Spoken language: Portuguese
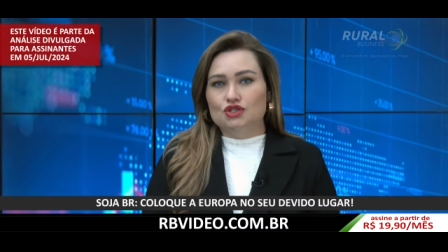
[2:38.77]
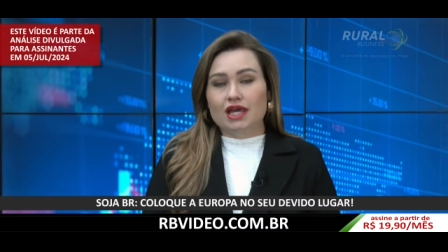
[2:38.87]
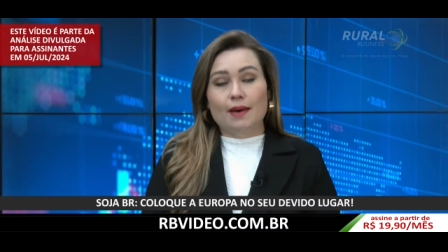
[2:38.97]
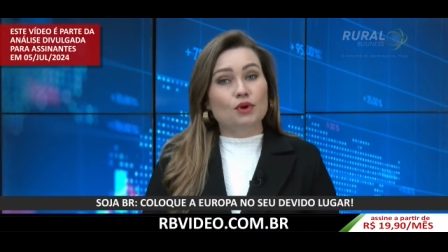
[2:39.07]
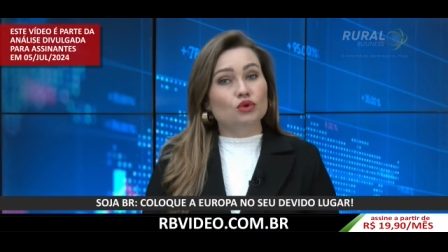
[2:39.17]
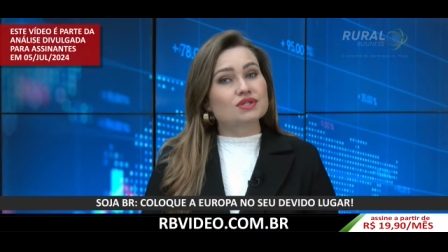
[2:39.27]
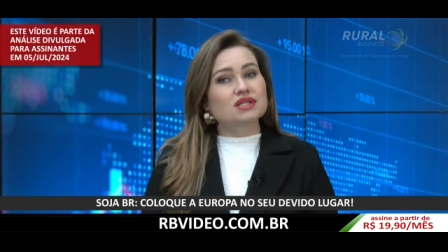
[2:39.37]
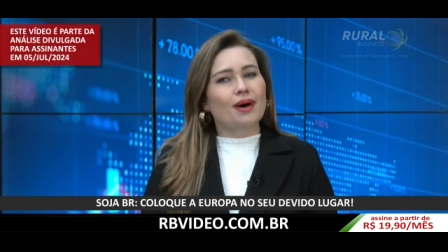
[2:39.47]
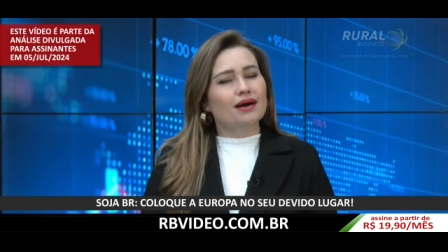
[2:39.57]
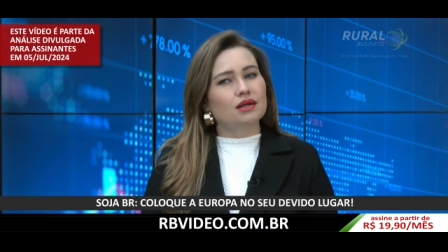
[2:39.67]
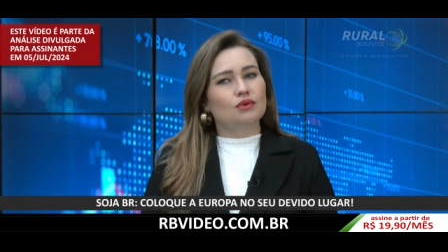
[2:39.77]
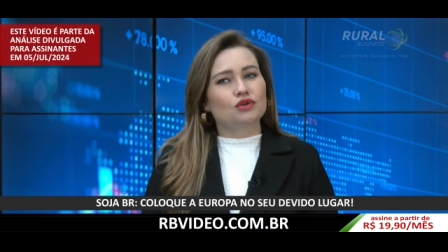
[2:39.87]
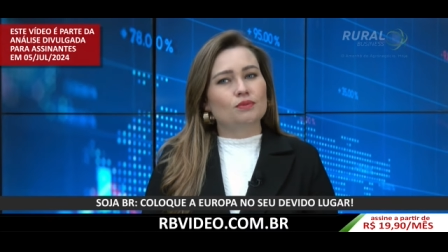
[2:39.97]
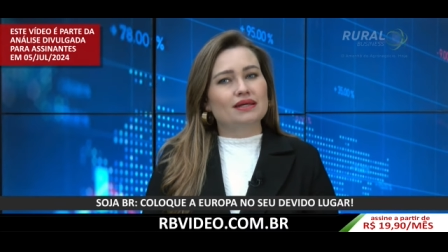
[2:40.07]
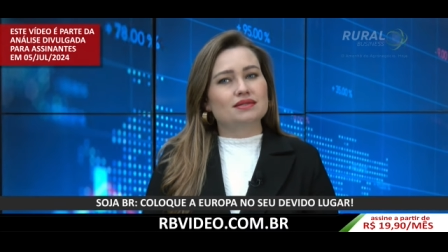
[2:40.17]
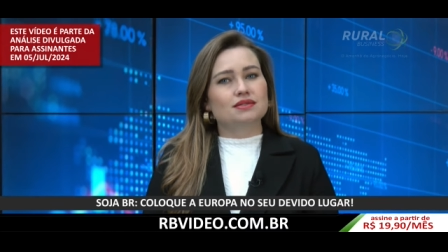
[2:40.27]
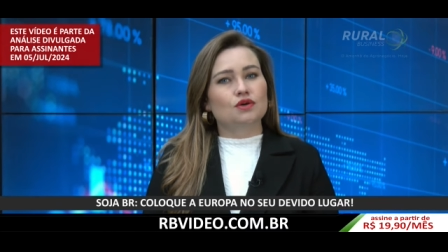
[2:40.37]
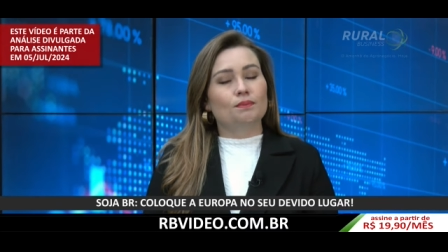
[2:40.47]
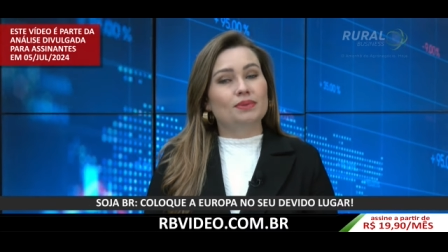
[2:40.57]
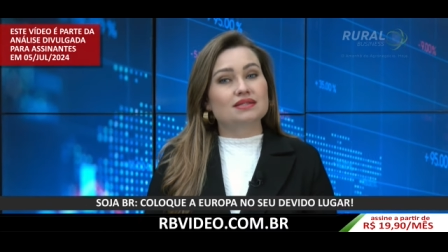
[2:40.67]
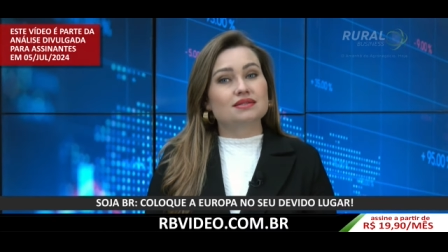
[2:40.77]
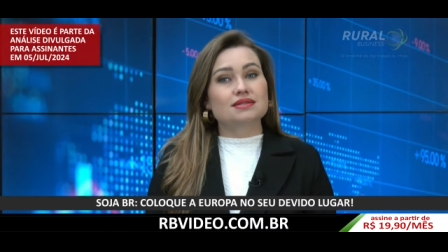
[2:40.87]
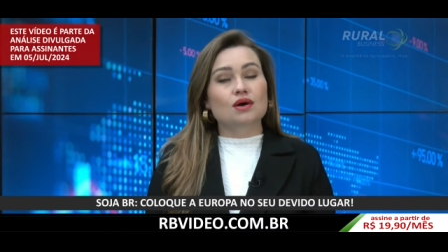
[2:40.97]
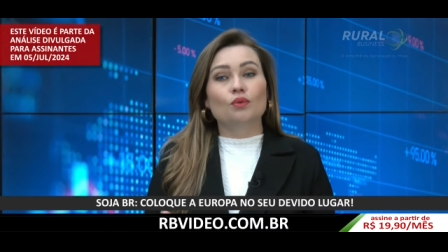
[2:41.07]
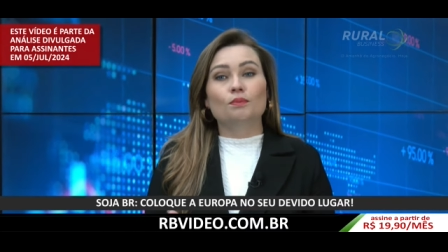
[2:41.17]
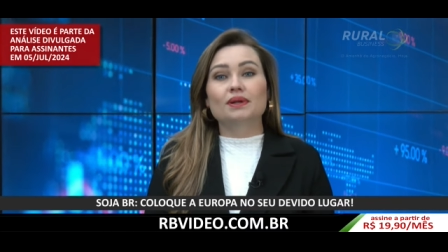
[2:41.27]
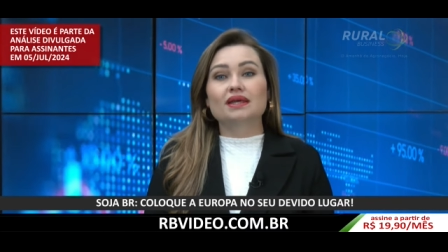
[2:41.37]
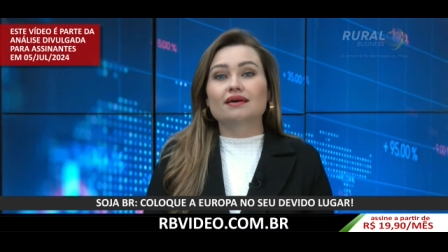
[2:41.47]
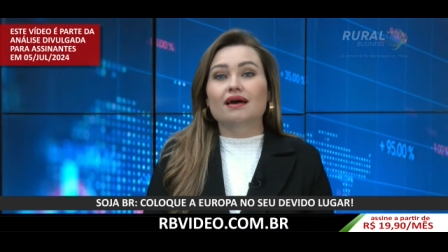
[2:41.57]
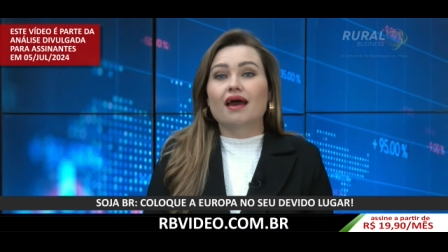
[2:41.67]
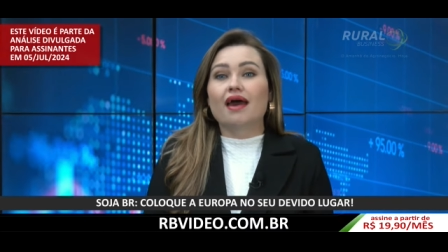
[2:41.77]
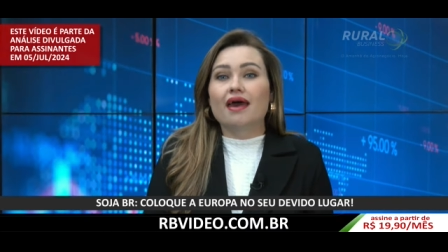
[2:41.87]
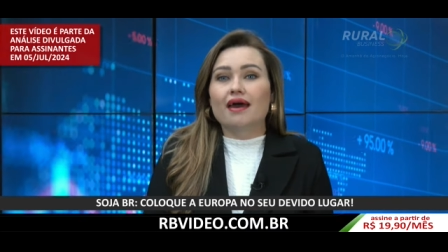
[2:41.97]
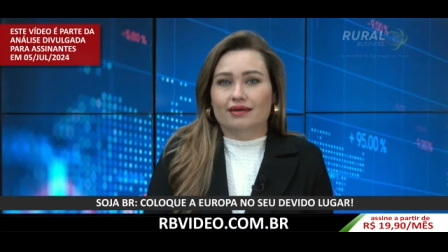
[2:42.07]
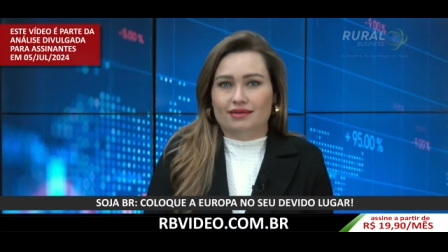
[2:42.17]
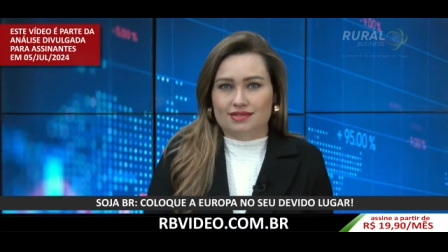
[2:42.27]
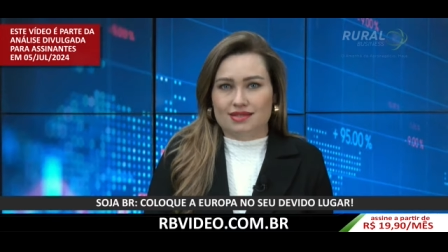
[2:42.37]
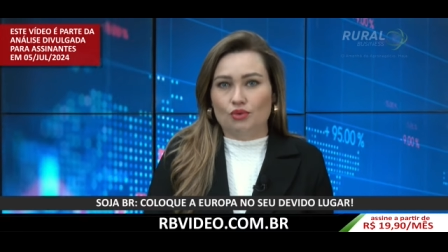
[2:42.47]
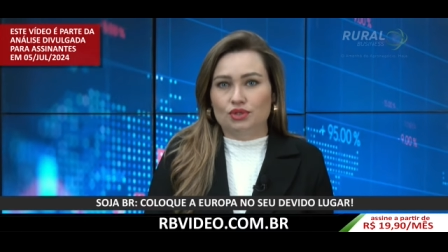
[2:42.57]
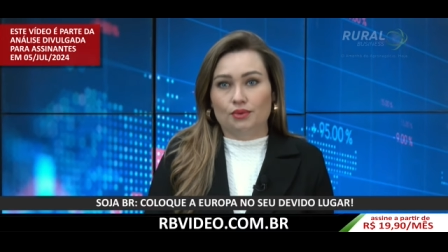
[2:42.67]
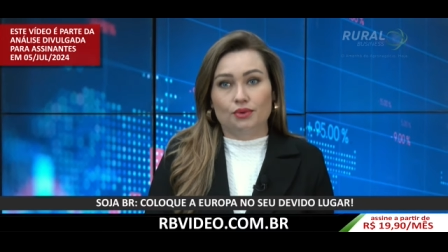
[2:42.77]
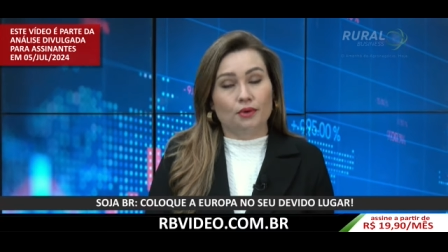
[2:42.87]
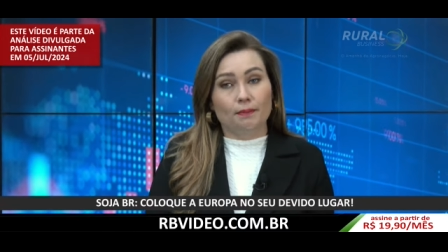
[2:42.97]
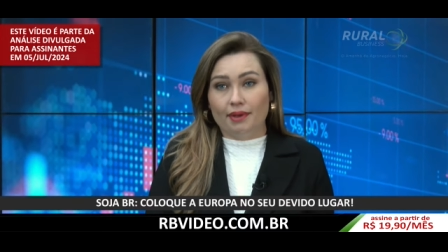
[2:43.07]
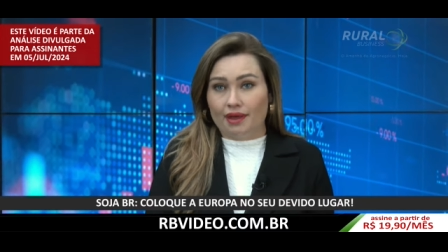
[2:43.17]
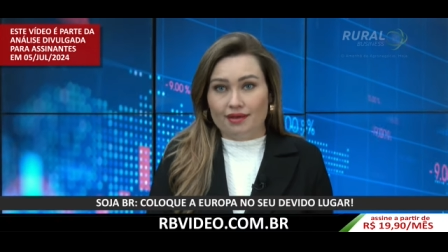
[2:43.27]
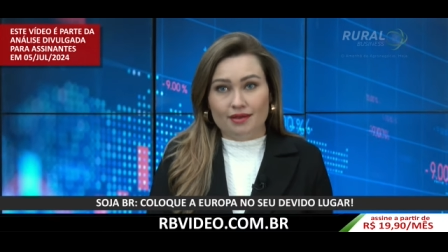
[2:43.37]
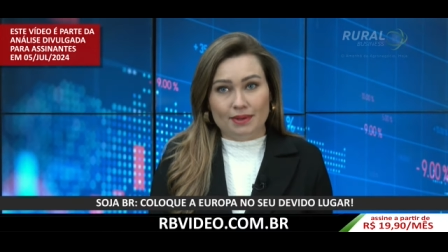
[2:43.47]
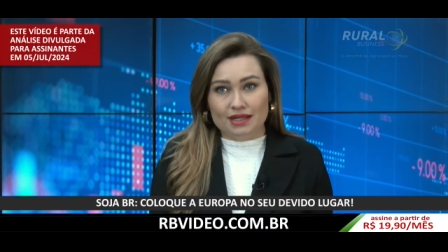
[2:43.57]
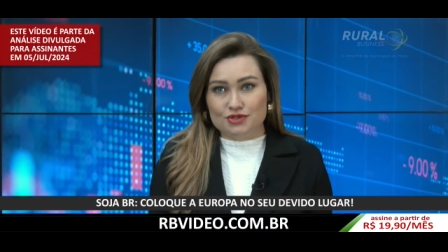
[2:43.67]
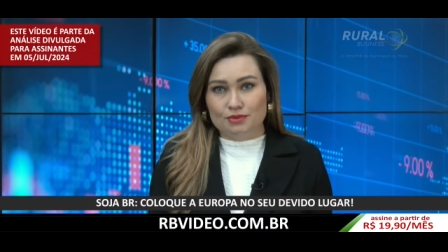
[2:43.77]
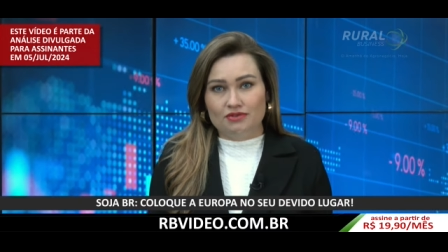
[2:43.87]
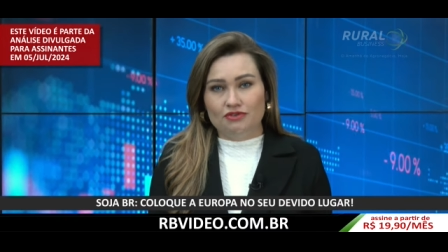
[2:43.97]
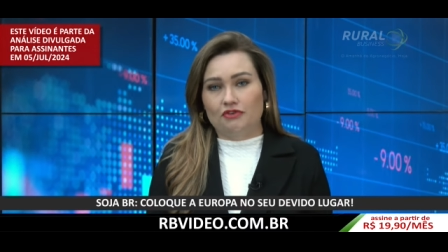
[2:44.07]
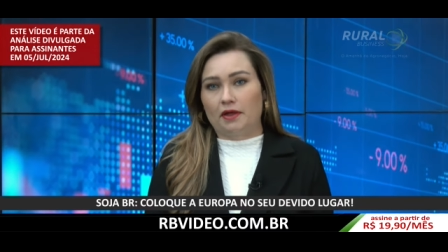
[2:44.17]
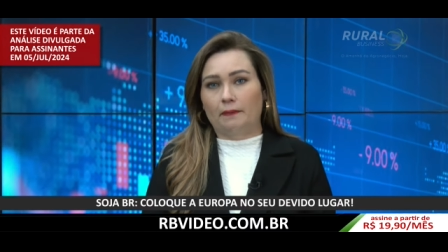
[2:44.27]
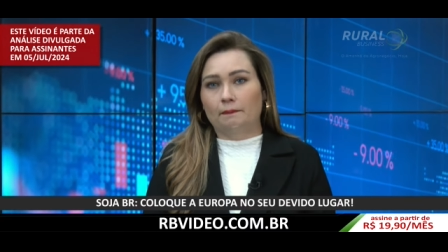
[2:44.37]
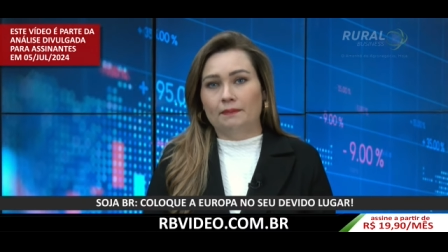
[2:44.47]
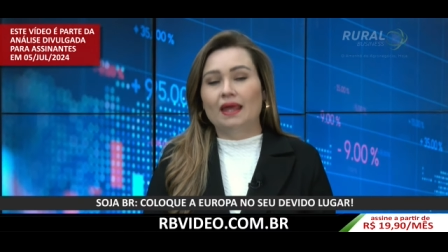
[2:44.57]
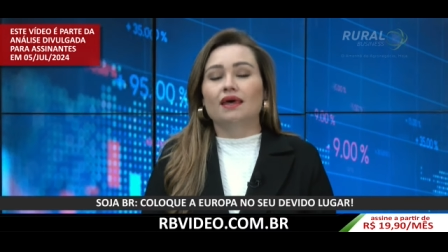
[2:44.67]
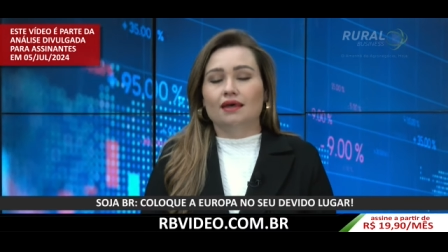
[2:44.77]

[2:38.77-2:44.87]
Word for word: de que a produção agrícola do Brasil precisa cumprir regras da União Europeia para sobreviver.